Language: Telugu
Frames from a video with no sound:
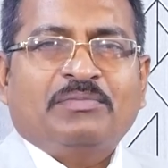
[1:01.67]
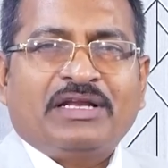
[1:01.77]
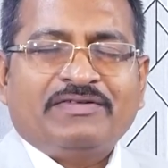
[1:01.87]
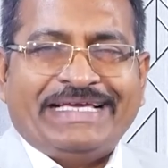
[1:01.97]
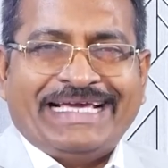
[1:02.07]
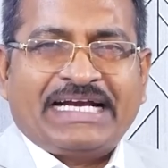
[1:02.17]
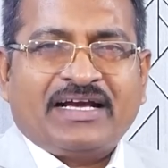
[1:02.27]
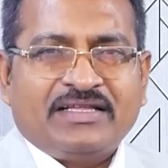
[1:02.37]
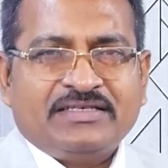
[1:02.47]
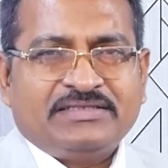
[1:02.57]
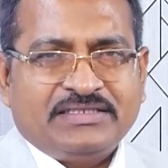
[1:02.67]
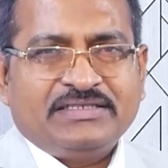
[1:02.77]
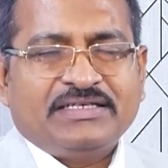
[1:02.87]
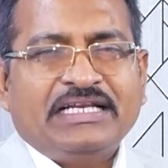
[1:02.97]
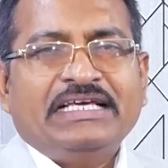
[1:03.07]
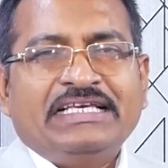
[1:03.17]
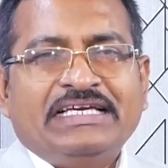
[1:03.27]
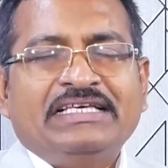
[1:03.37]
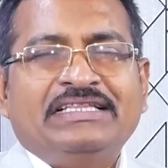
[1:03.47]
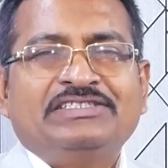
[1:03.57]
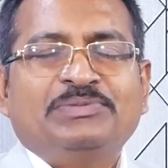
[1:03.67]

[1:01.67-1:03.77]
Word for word: మనం ఏకాదశి అనేది ఏదైతే